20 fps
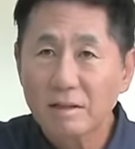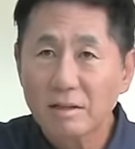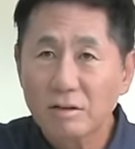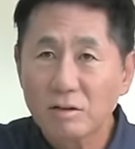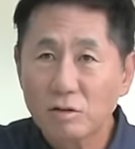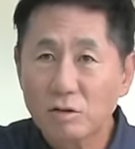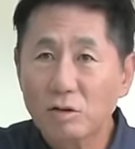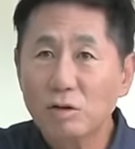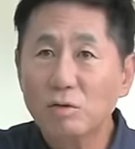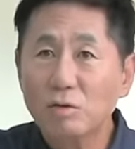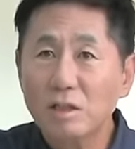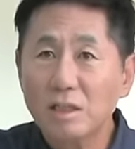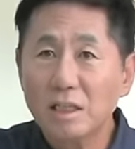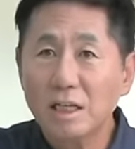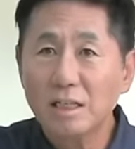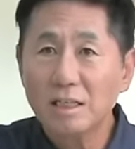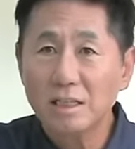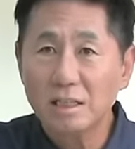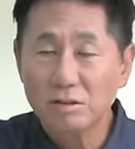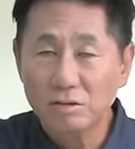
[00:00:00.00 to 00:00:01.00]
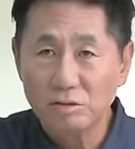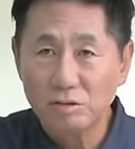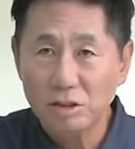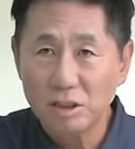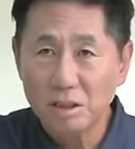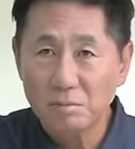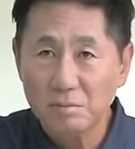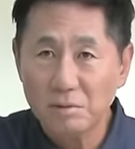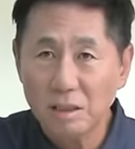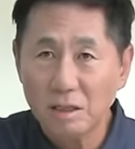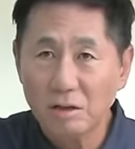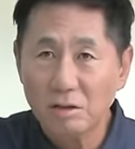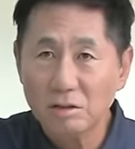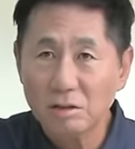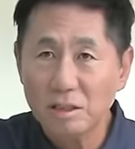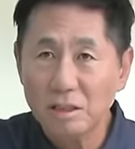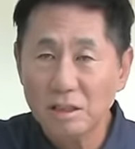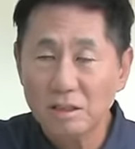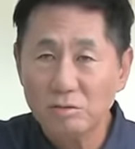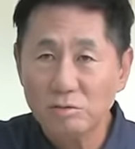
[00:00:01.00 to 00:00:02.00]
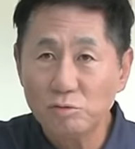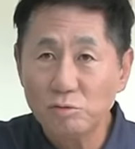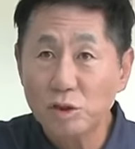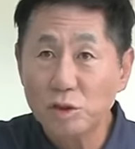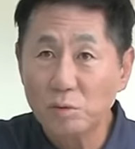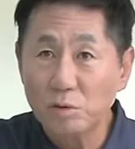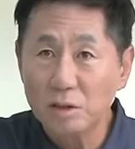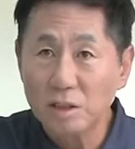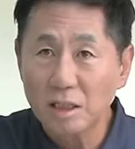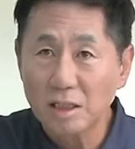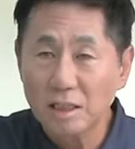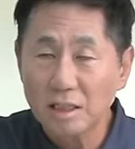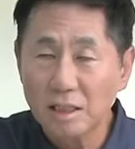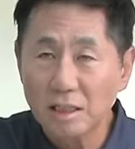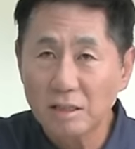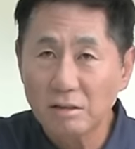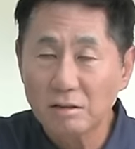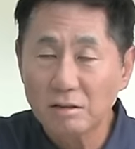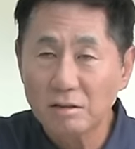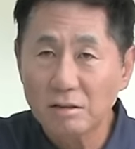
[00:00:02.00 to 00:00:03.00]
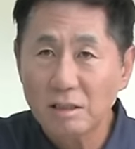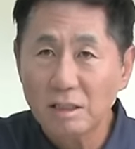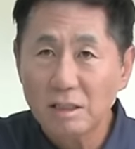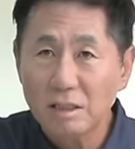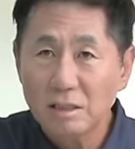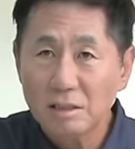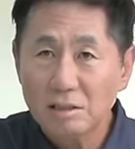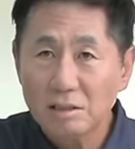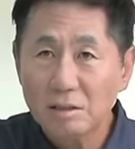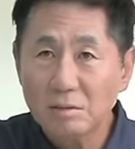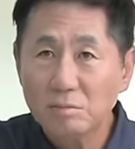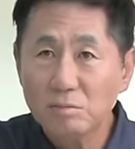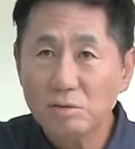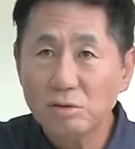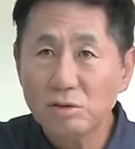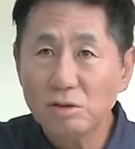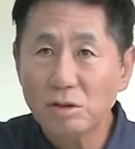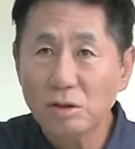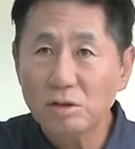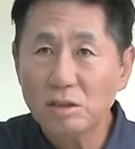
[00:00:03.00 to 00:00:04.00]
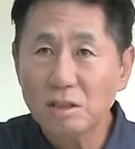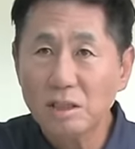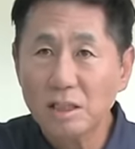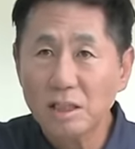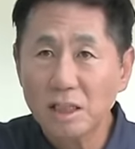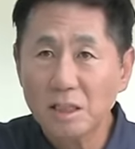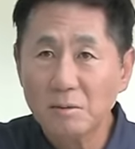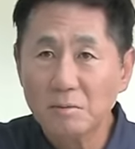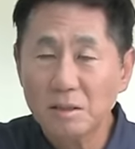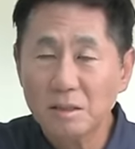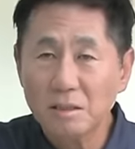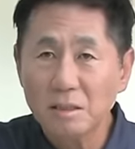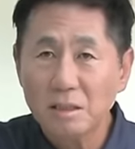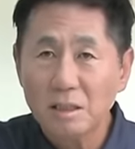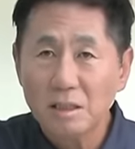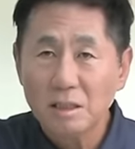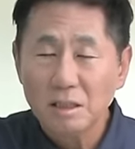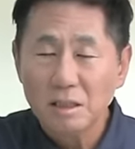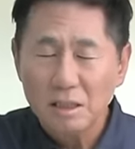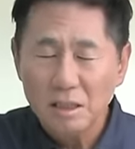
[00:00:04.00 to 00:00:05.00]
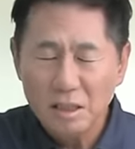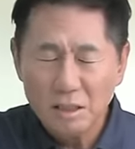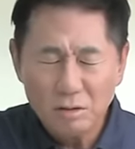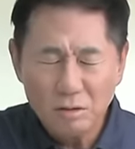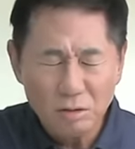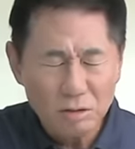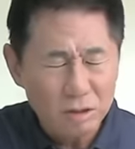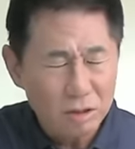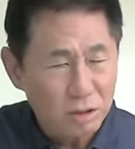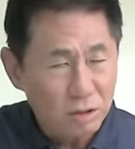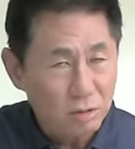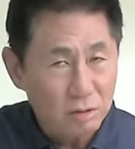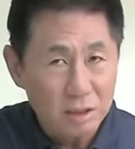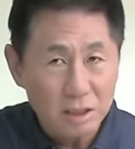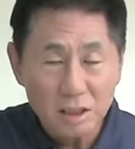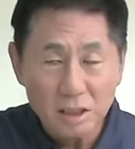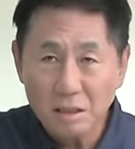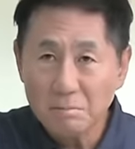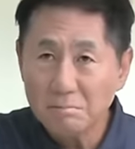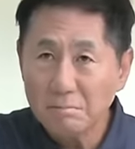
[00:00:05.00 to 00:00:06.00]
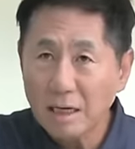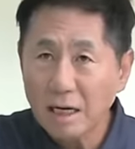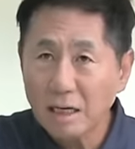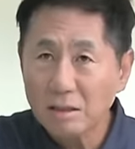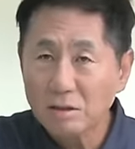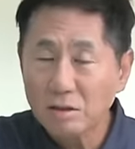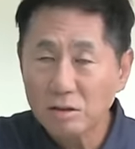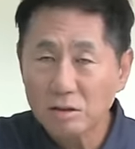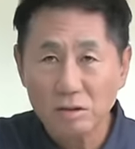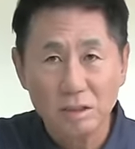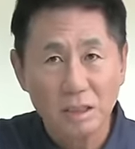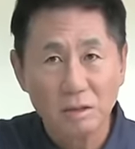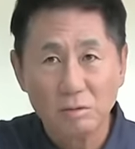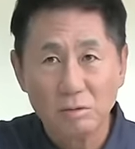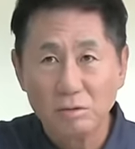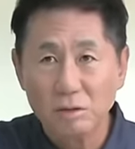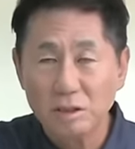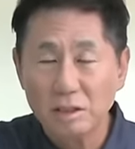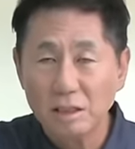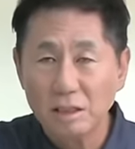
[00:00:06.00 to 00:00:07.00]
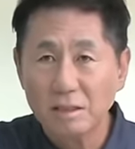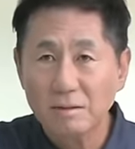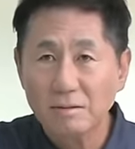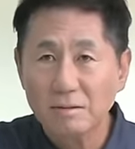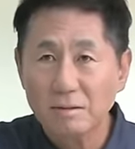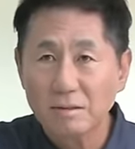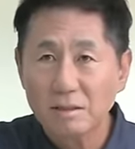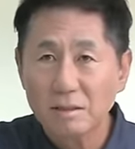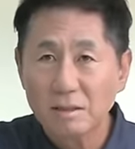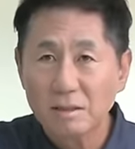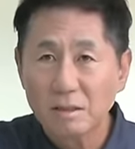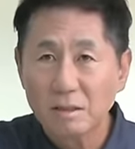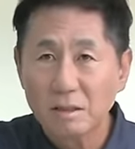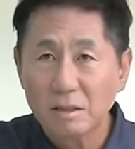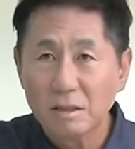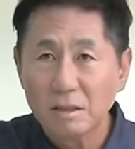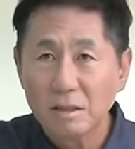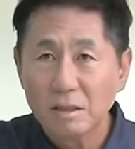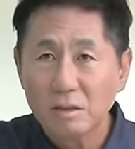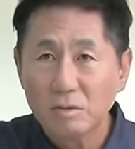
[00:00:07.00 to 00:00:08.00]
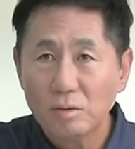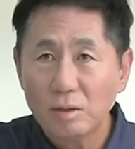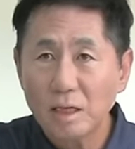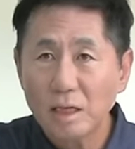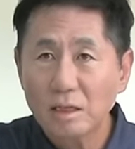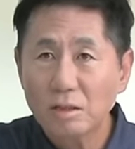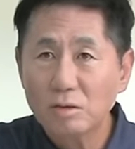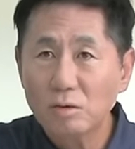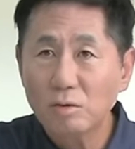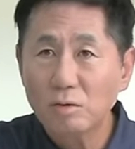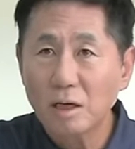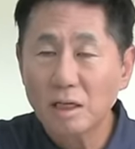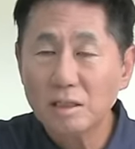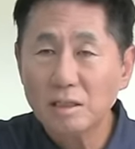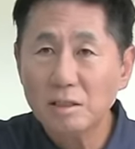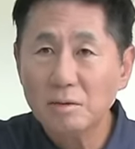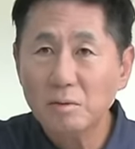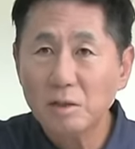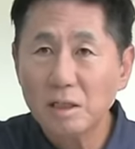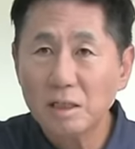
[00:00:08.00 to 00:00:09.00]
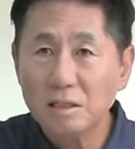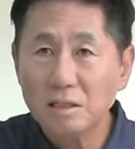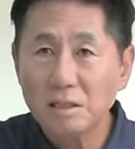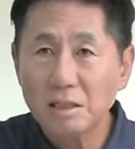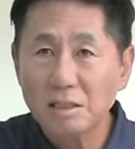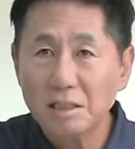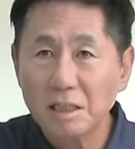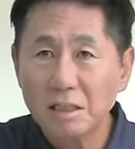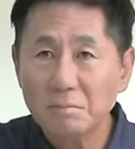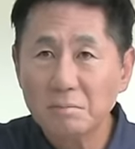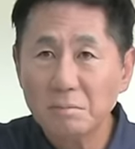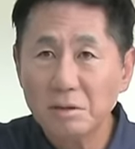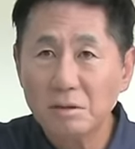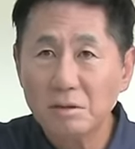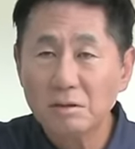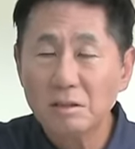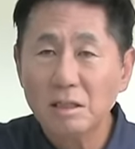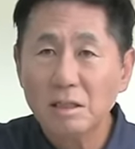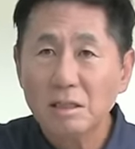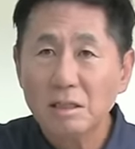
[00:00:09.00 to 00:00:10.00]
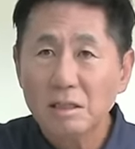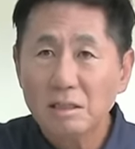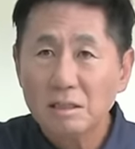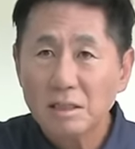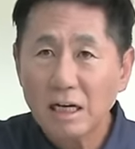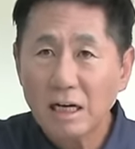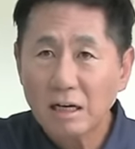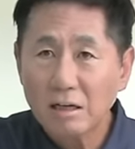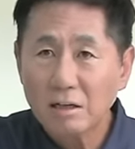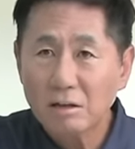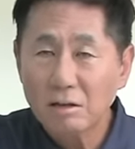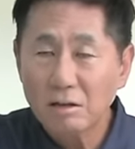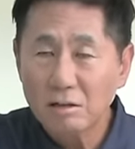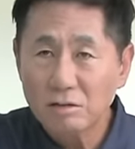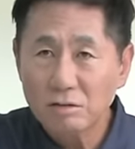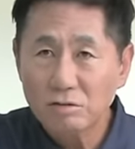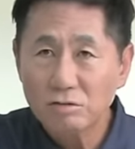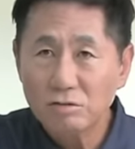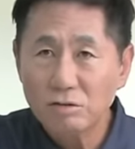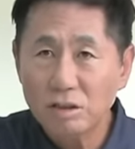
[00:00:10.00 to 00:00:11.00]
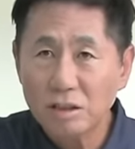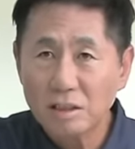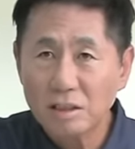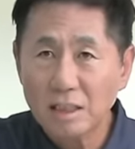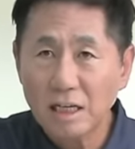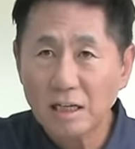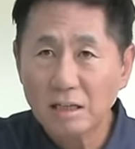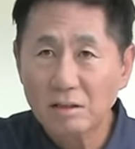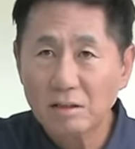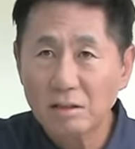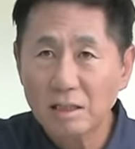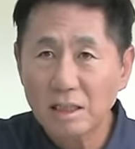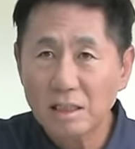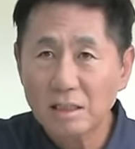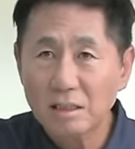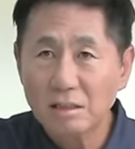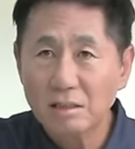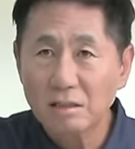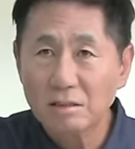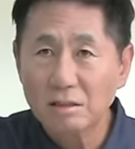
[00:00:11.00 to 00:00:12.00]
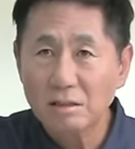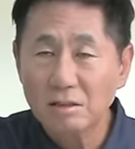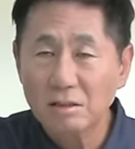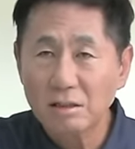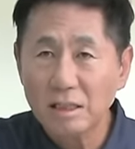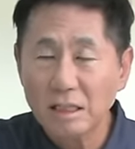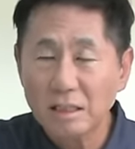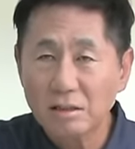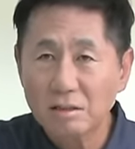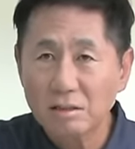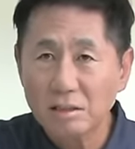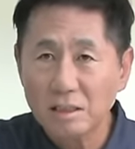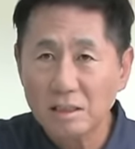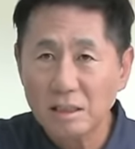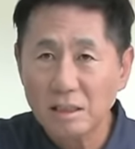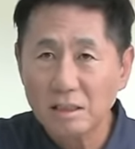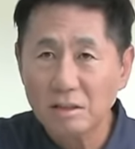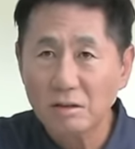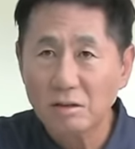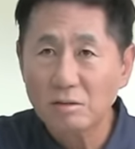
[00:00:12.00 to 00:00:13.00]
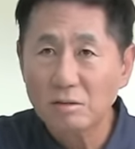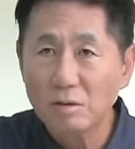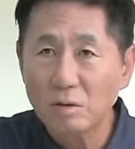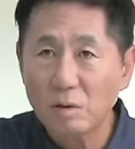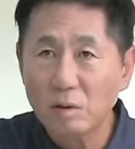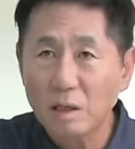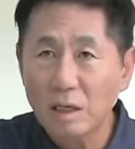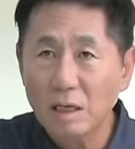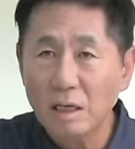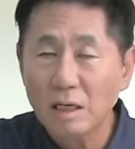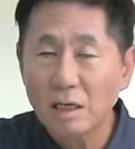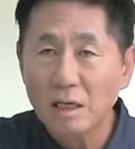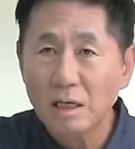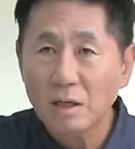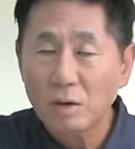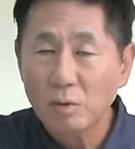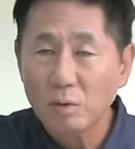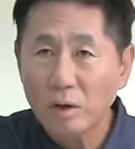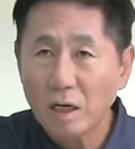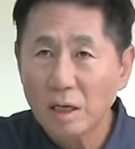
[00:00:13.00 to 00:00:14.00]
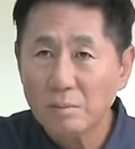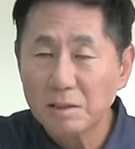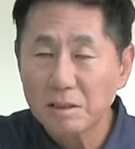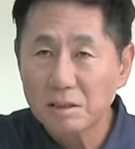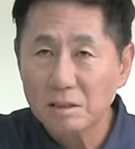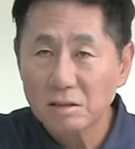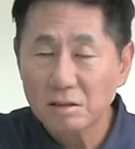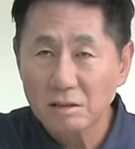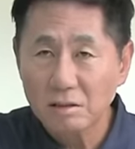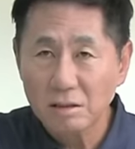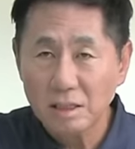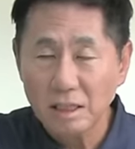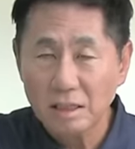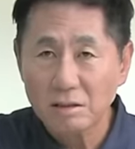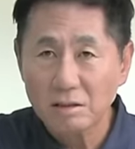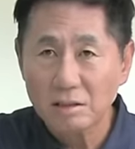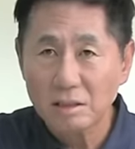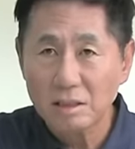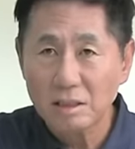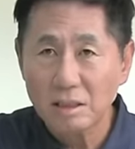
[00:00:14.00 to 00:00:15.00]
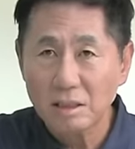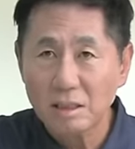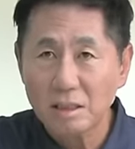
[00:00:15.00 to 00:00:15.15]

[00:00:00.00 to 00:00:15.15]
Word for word: 6개월 이상이 될 수도 있습니다. 헌재에서 눈치 볼 테니까요. 직무정지가 되면 이곳저곳에서 막 터져나올 것이다. 왜 그동안 이번에 최상병 사건, 순직 사건에서 드러났듯이 경로와 외압에서 드러났듯이